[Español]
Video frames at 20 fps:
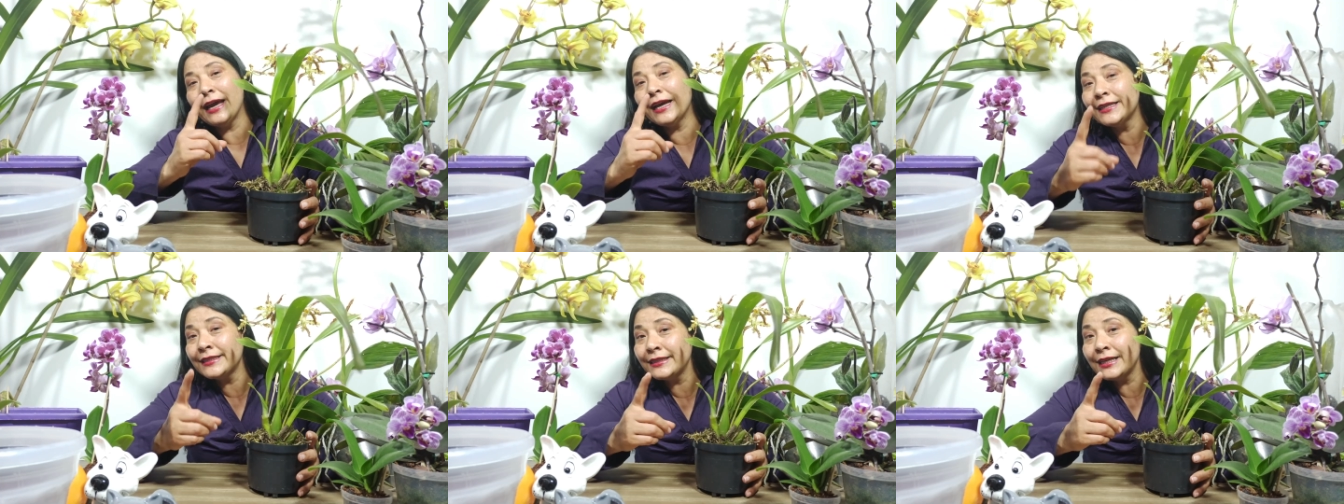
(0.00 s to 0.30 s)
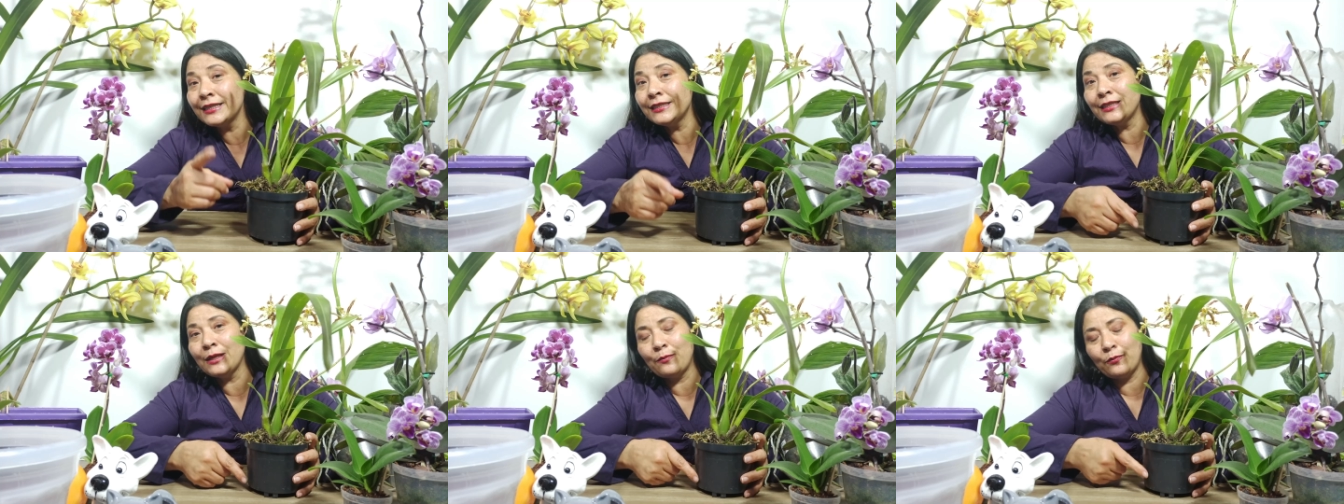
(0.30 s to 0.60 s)

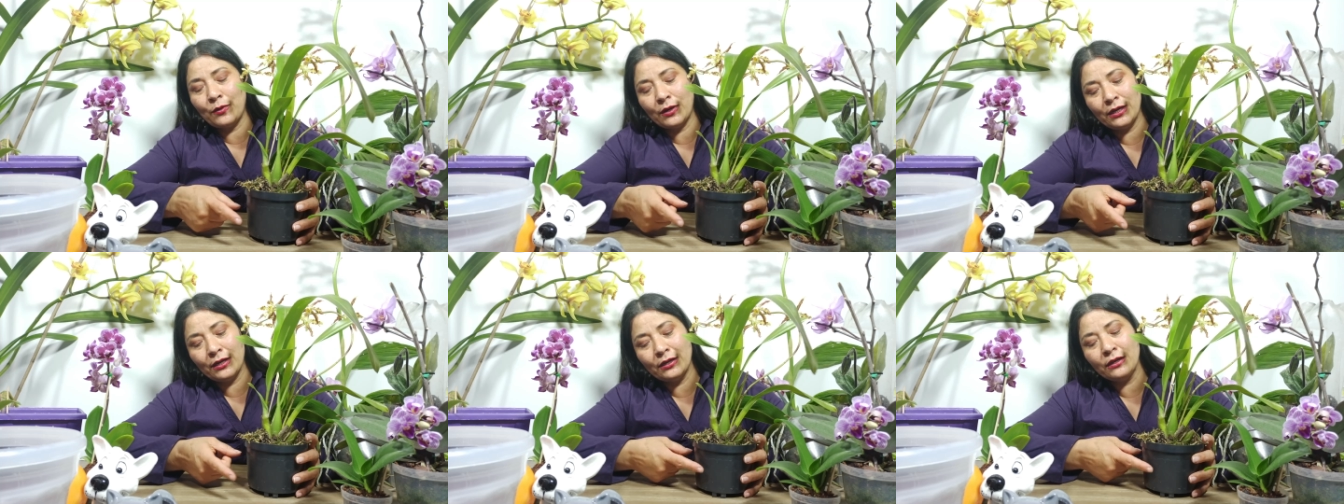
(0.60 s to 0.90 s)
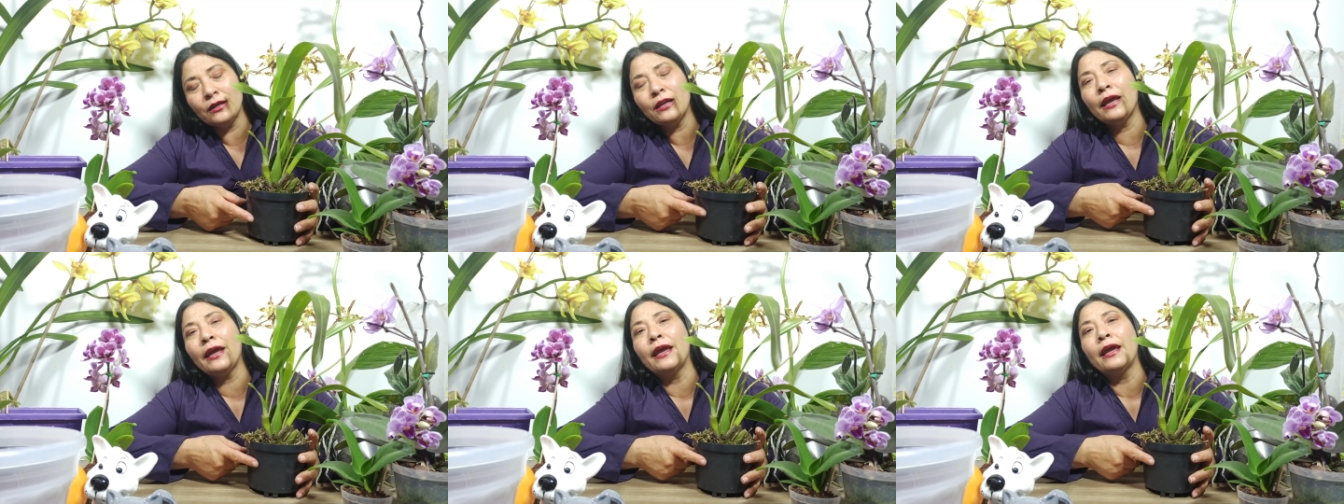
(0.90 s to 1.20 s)
Esta se
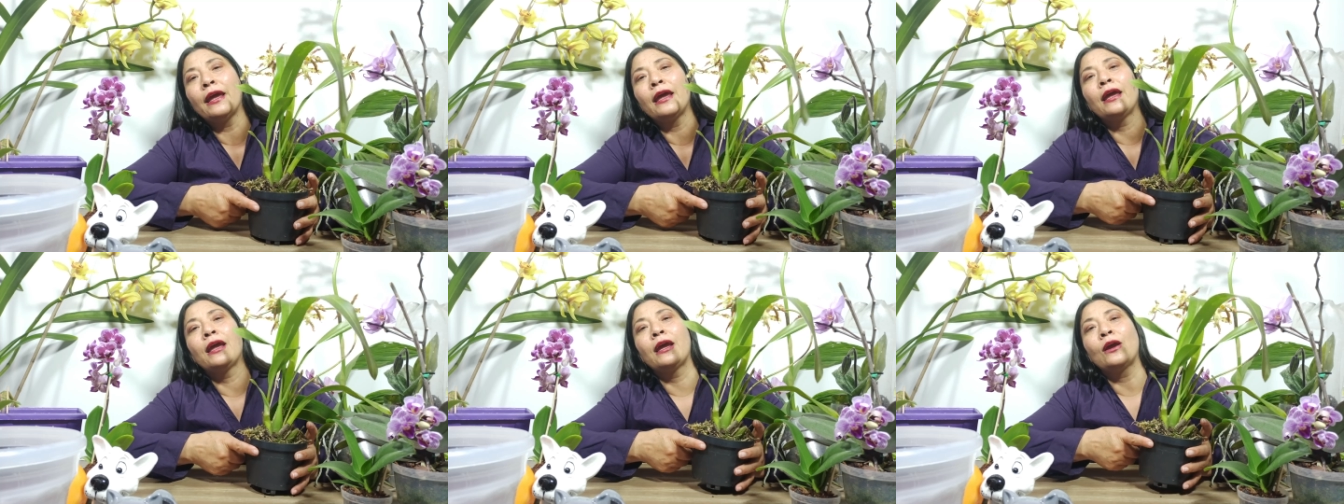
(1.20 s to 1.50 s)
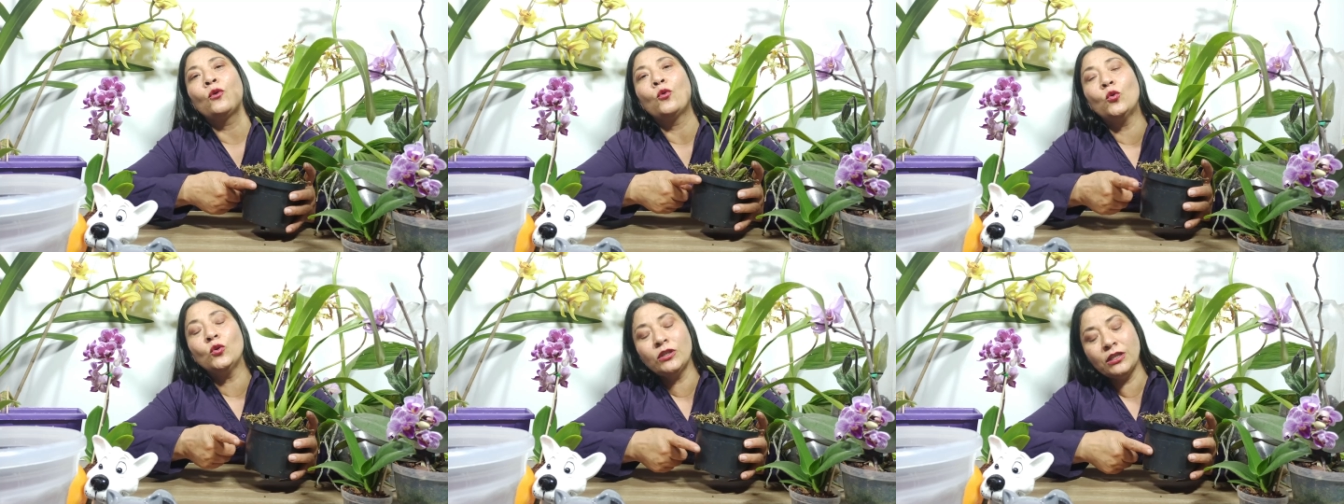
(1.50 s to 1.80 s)
pueden
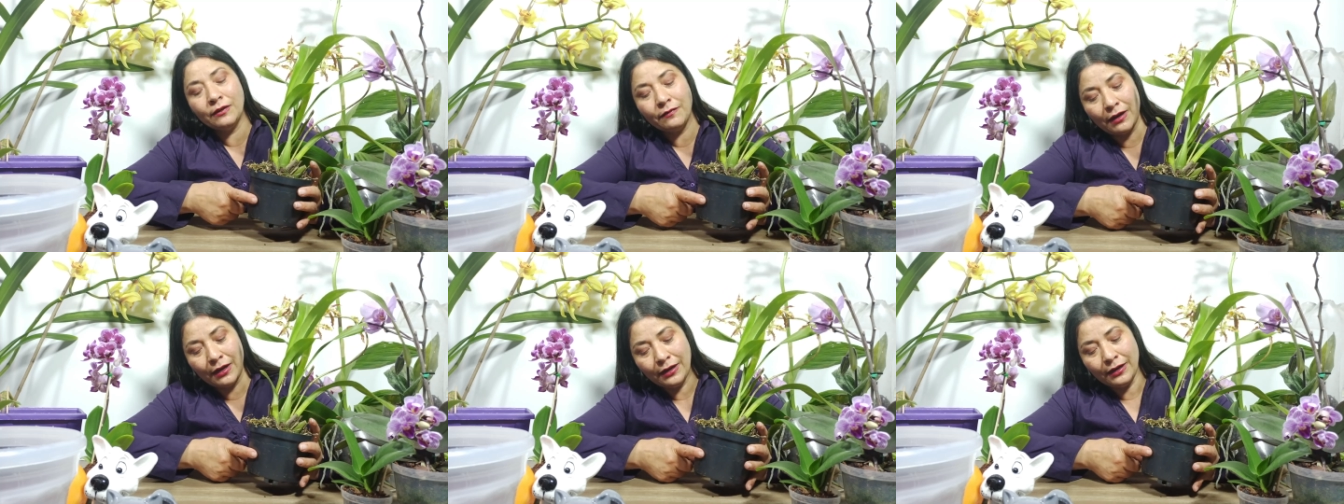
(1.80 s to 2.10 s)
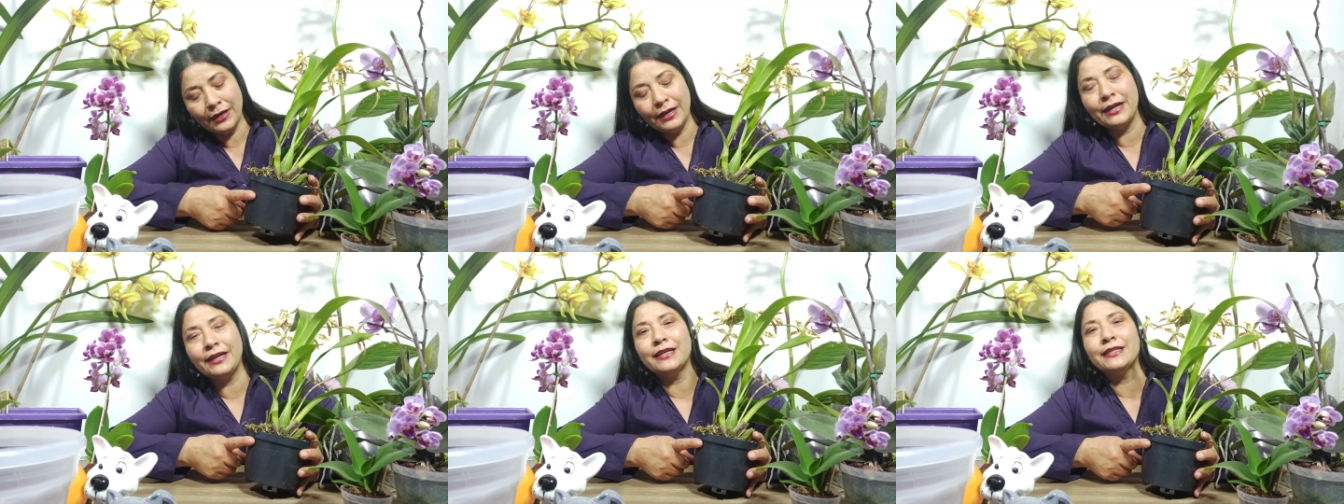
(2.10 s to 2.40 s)
eh,
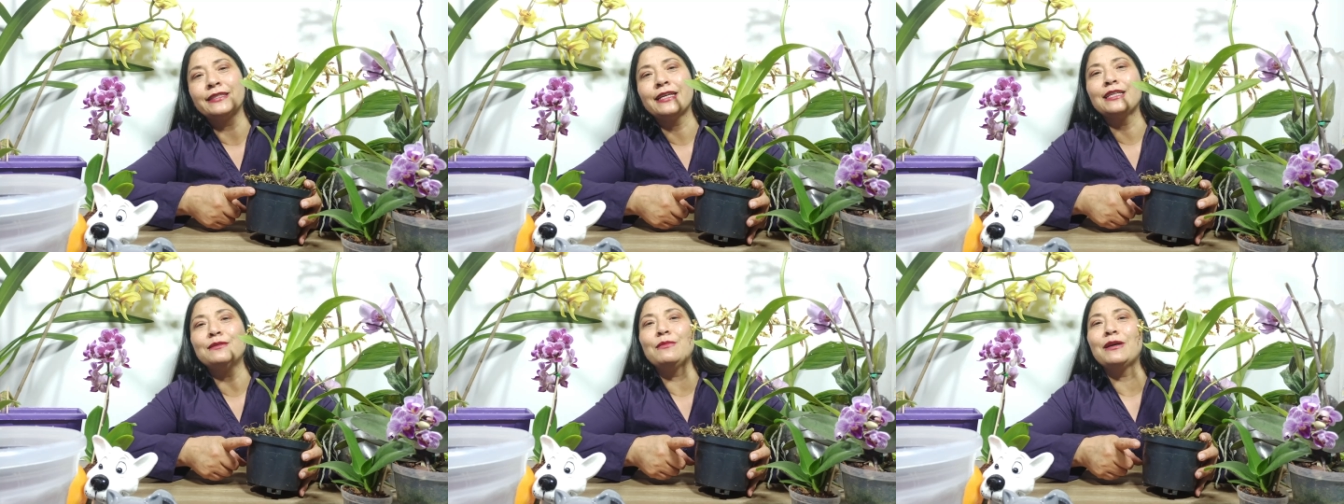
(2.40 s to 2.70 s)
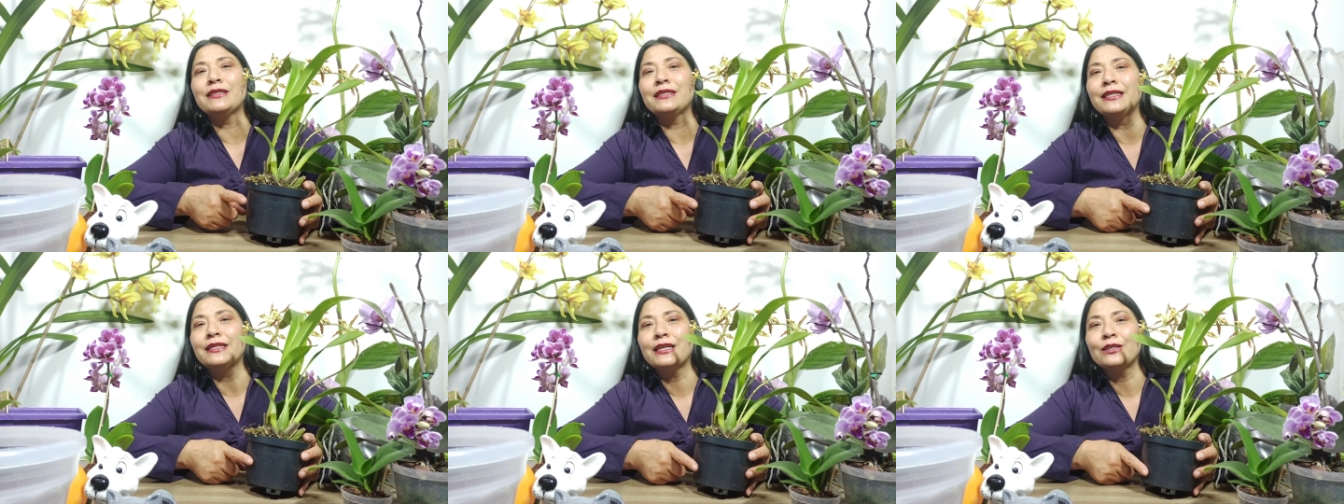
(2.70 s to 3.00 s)
cultivar en estas
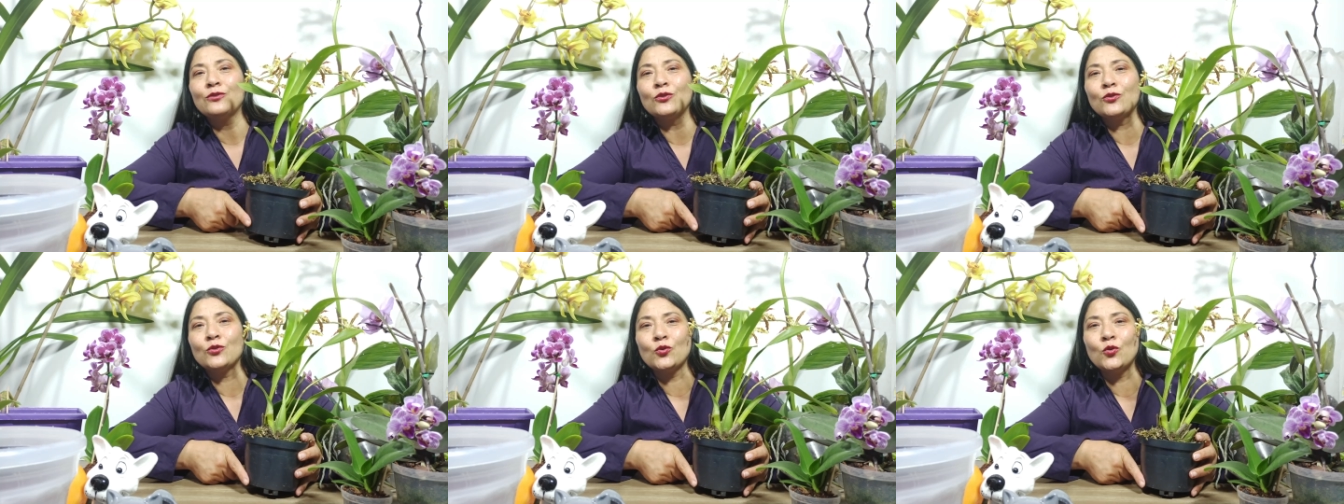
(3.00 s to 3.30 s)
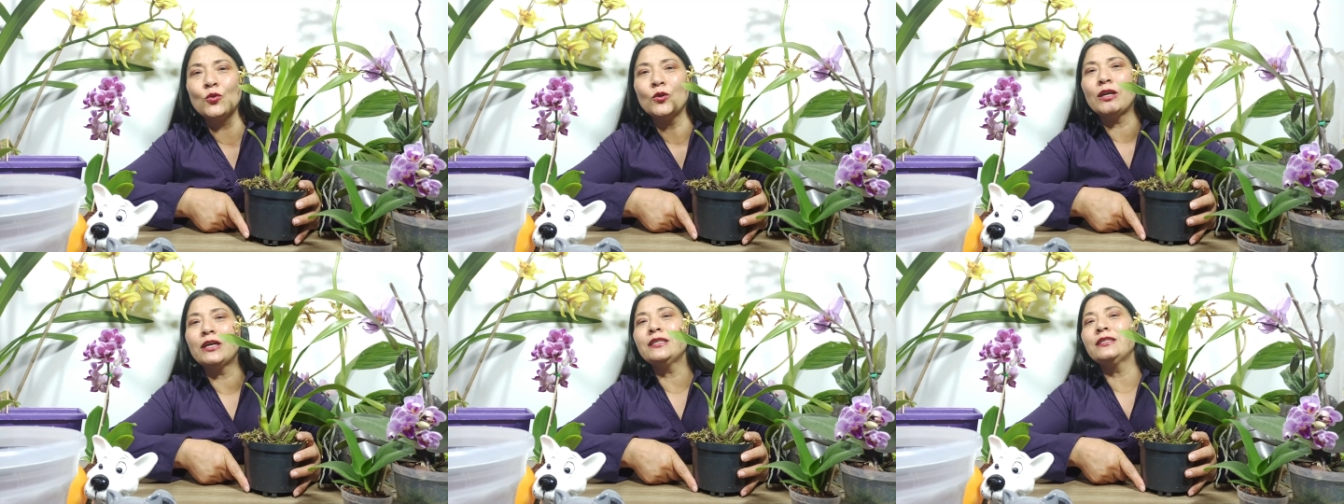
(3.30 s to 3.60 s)
macetas
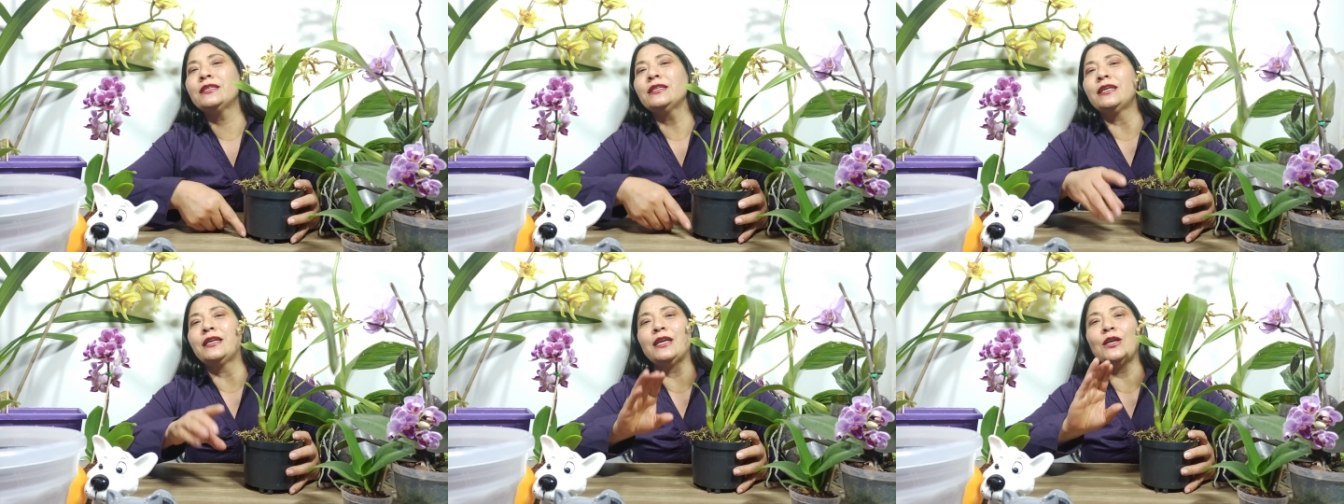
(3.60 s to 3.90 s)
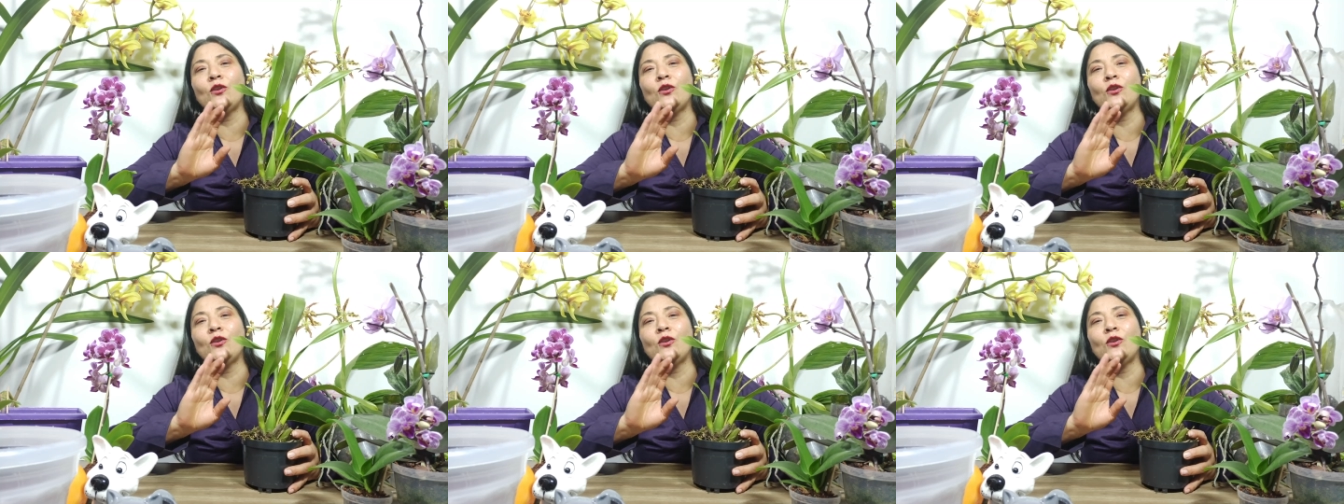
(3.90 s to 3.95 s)
oscuras